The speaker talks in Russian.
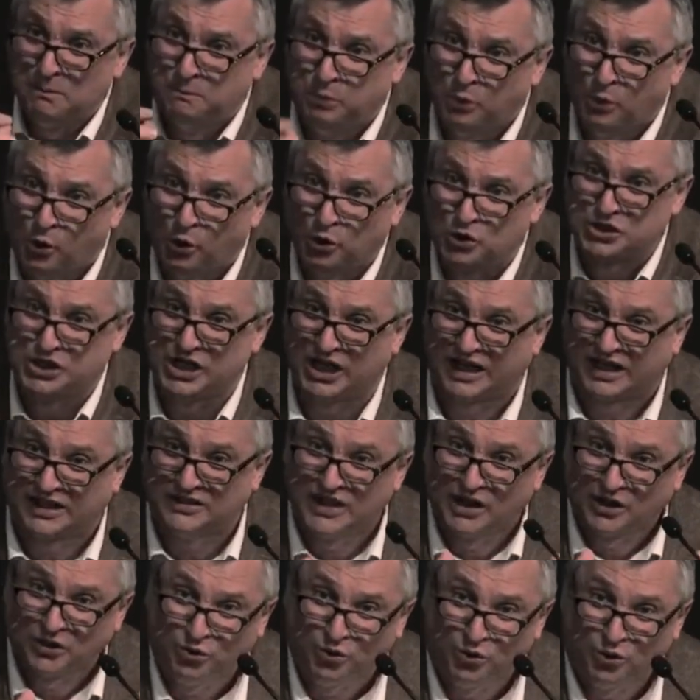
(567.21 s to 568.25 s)
Божье к
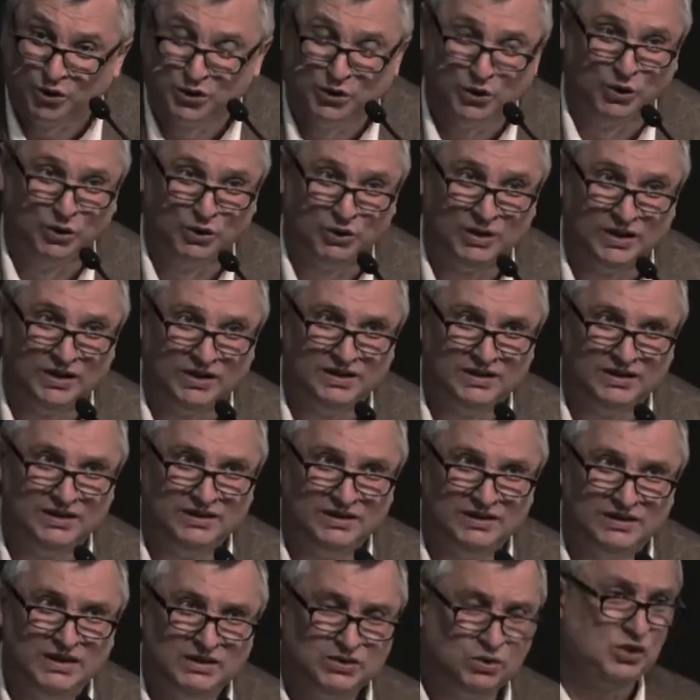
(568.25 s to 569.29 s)
народу.
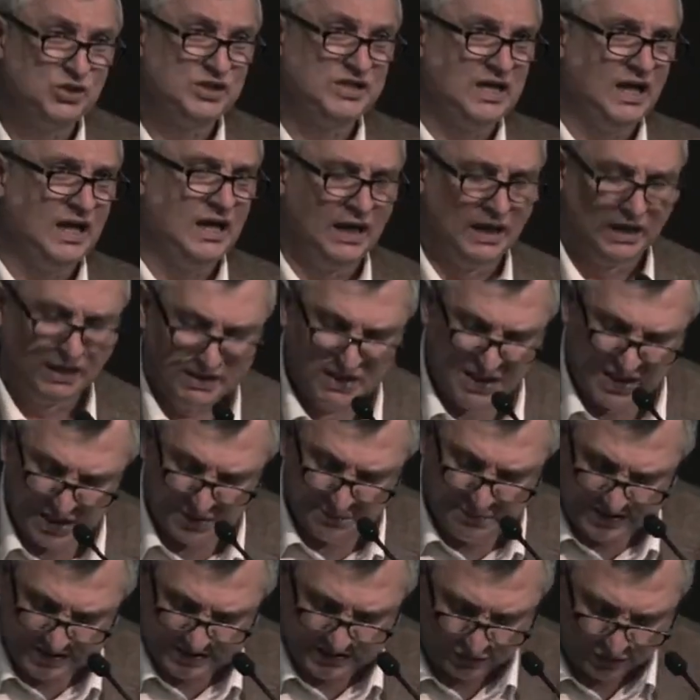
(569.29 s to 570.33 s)
Друзья,
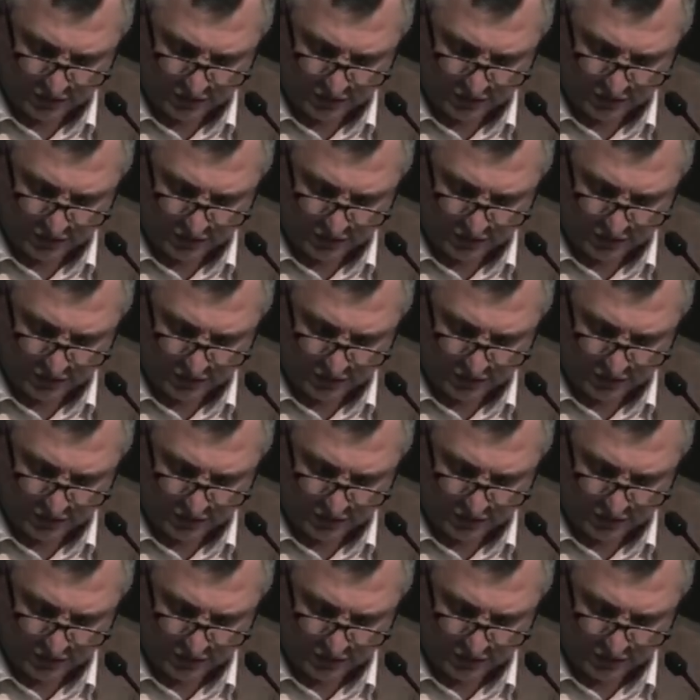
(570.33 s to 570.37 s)
мы